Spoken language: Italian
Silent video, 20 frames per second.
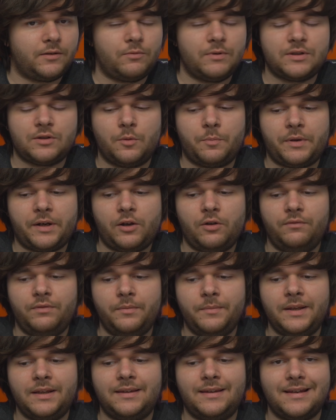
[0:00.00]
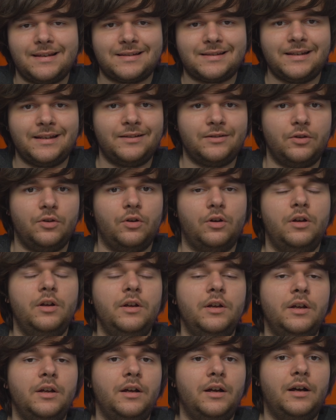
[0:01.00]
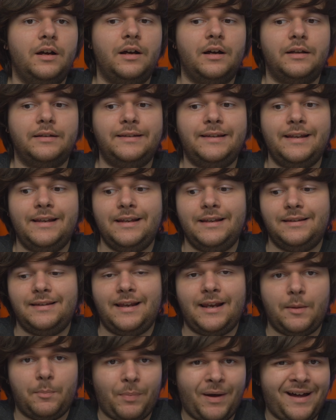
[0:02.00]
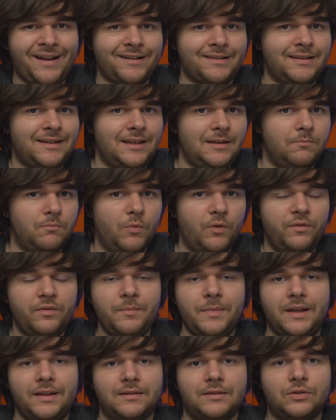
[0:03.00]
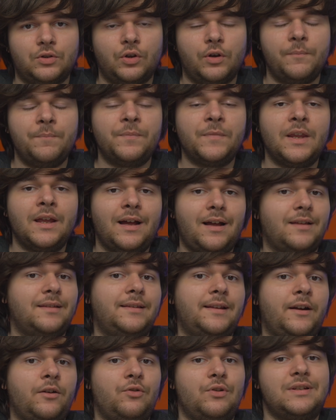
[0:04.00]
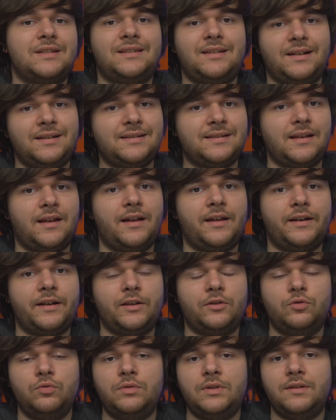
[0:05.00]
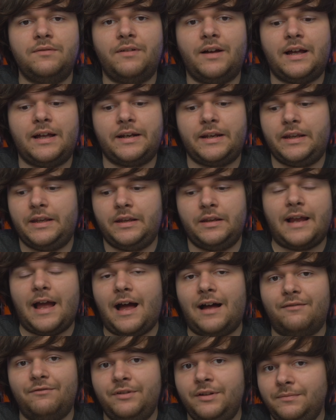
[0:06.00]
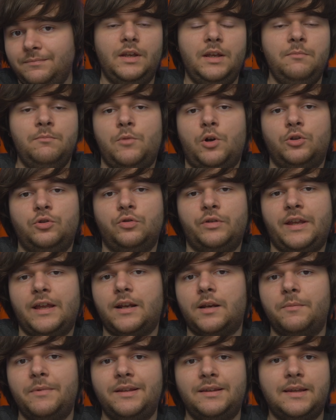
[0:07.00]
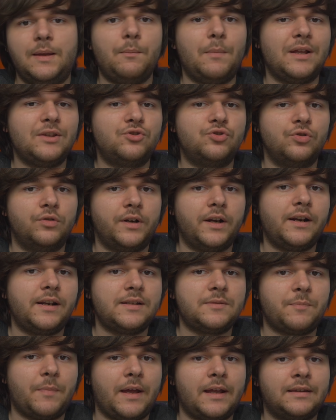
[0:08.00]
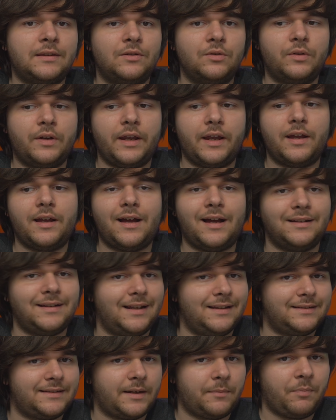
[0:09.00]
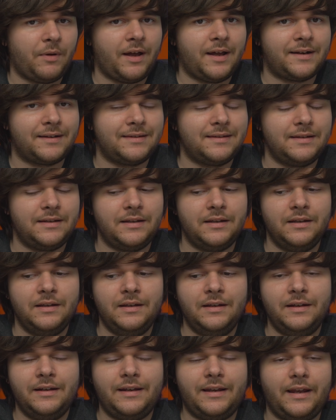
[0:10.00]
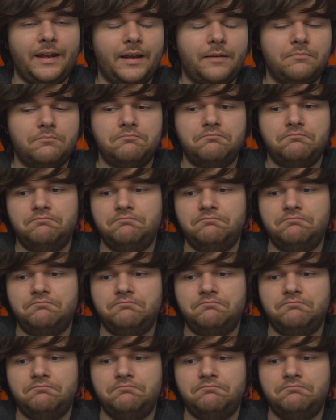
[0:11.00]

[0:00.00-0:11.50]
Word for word: Questo perché ovviamente essendo eh, dei, delle parti in movimento andranno a stressare tutti i vari cavi in modo chiaramente maggiore rispetto che ad altre parti che